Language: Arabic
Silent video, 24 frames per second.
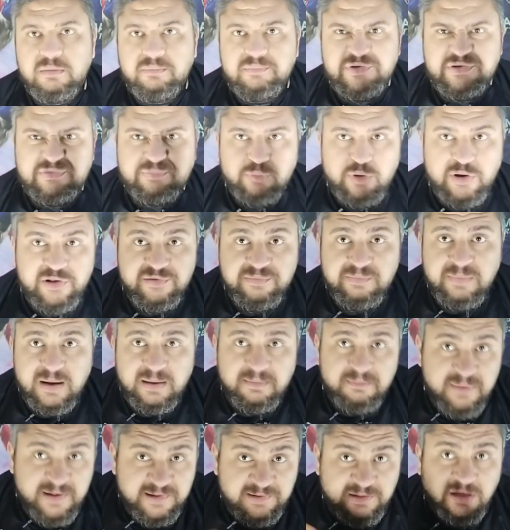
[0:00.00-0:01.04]
مش مناسبه
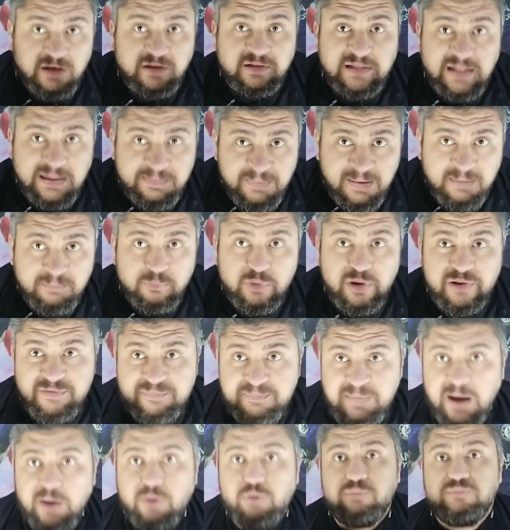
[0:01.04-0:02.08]
بس طريقه لعبك
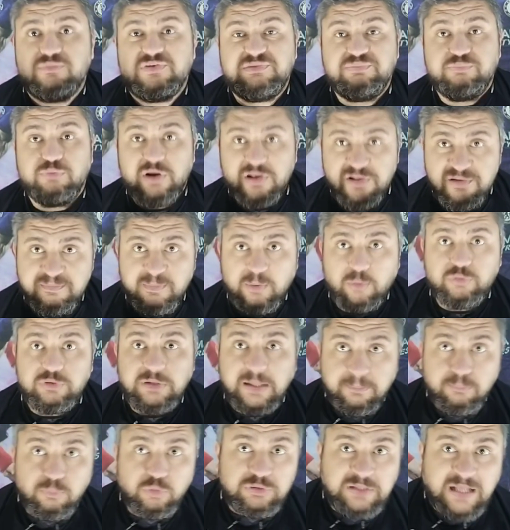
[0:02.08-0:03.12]
مناسبه او مش مناسبه
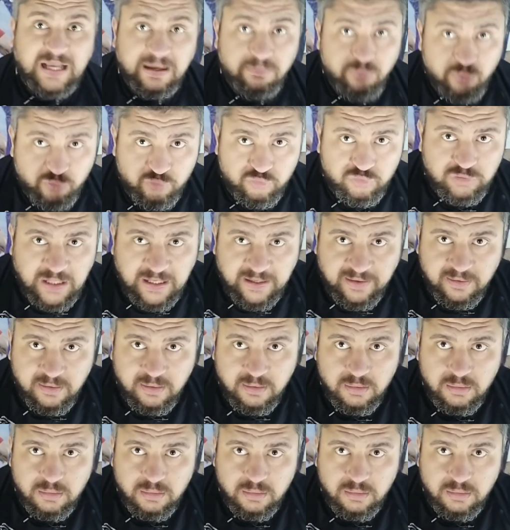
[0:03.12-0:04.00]
قدام منتخب السودان